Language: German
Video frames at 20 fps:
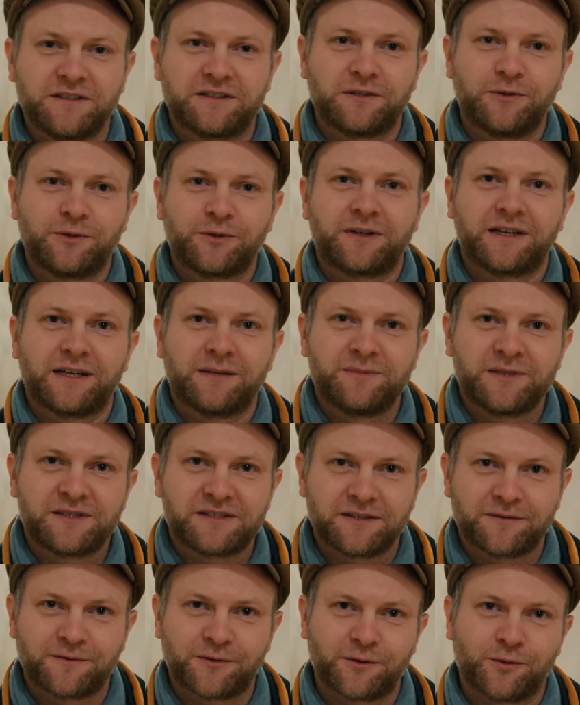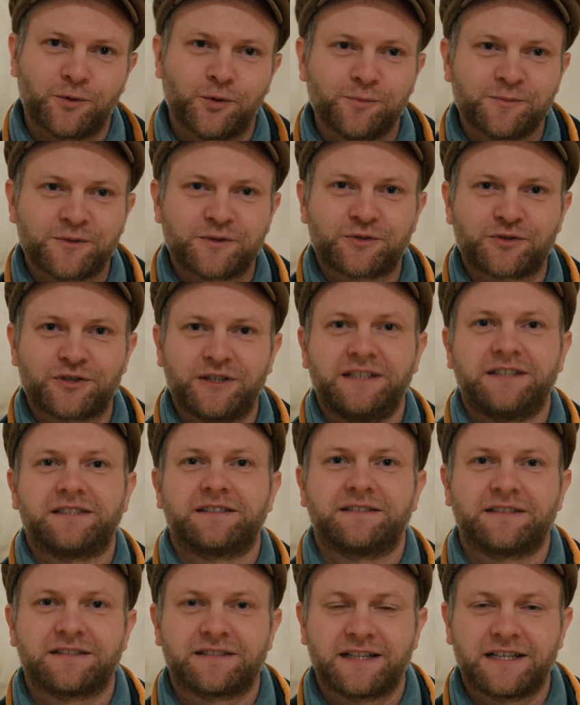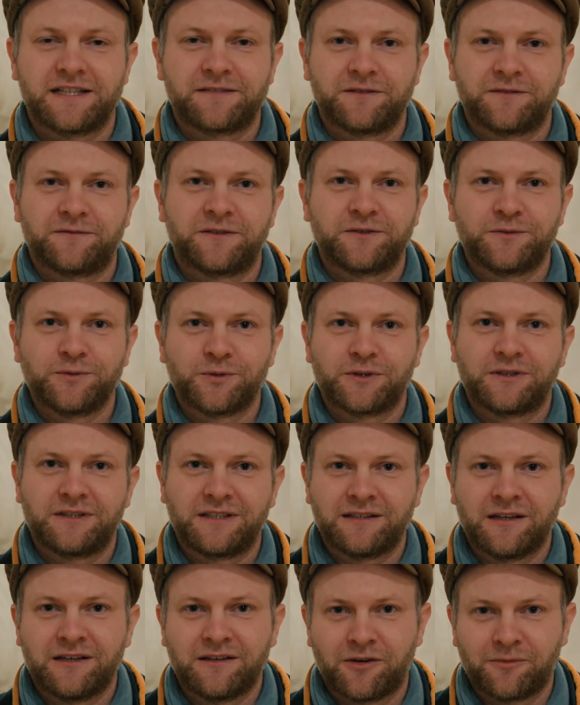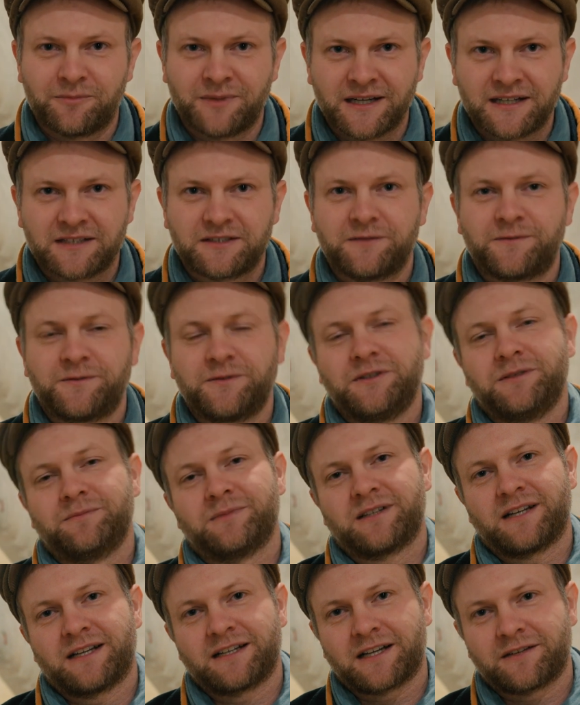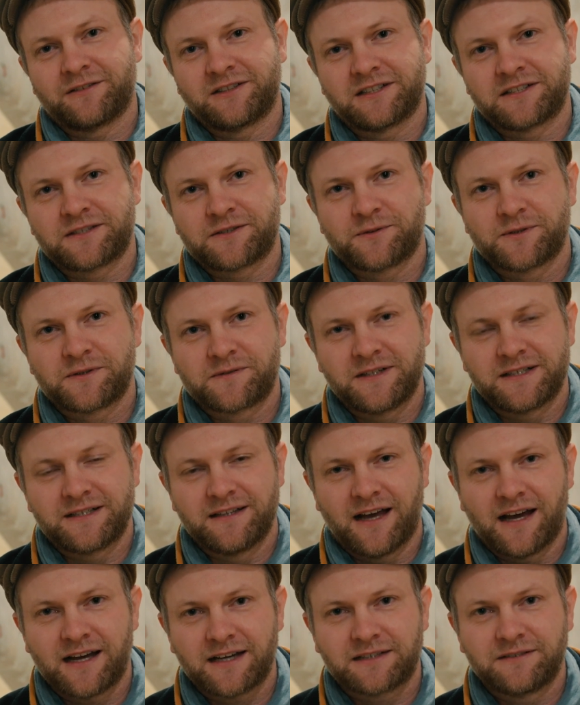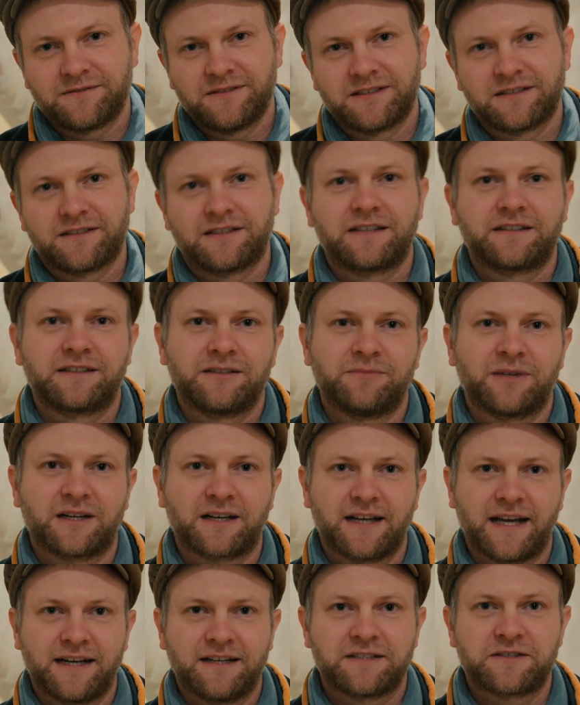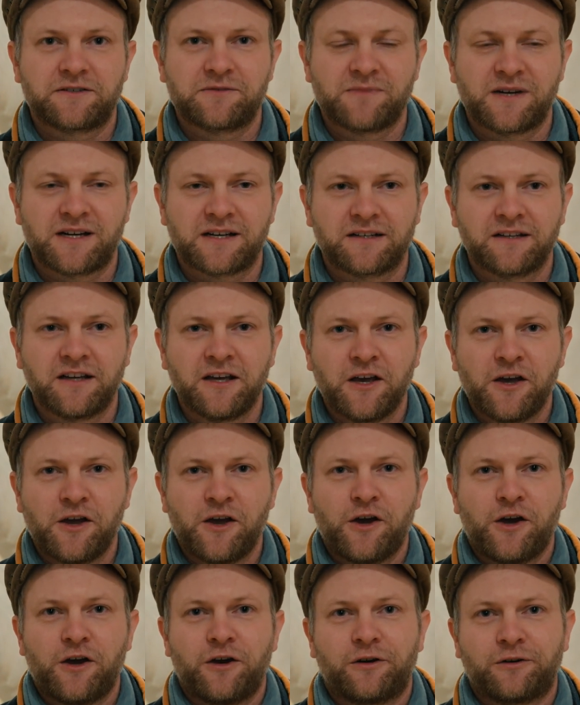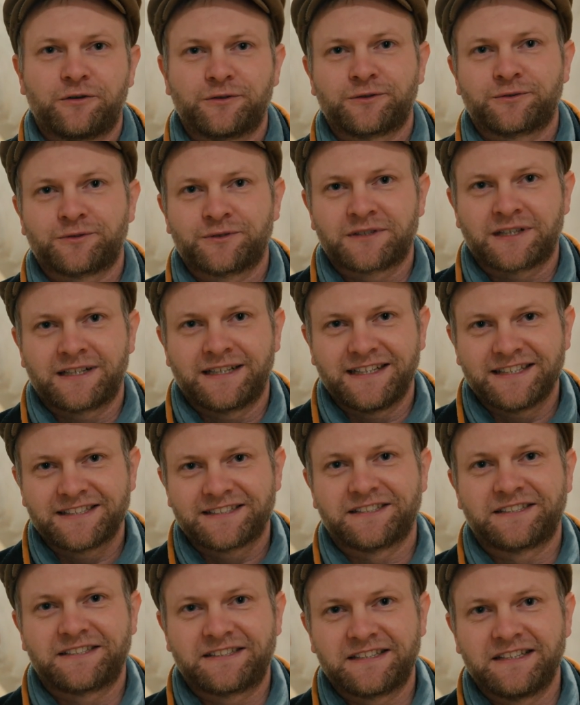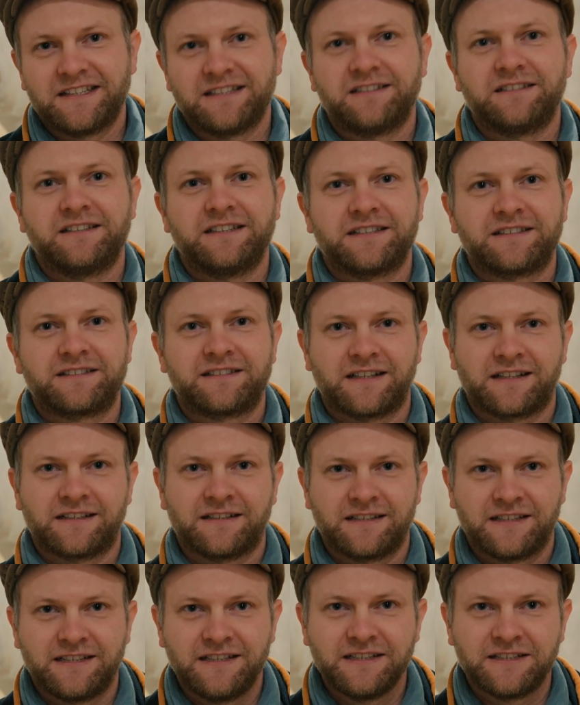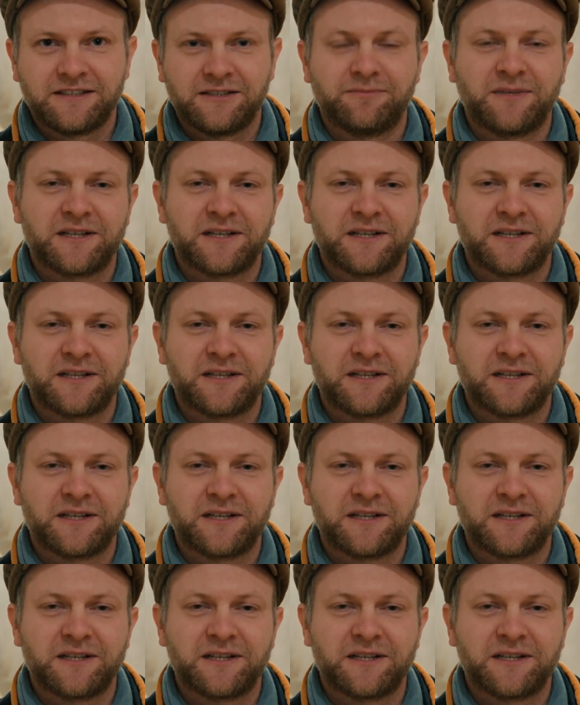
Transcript: diese Lücke ein bisschen von oben zu schließen. Das heißt, wir versuchen die Objekte, für die man ein Gravitationsfeld nachgewiesen hat, immer kleiner zu machen und unser nächstes Ziel ist dann hier die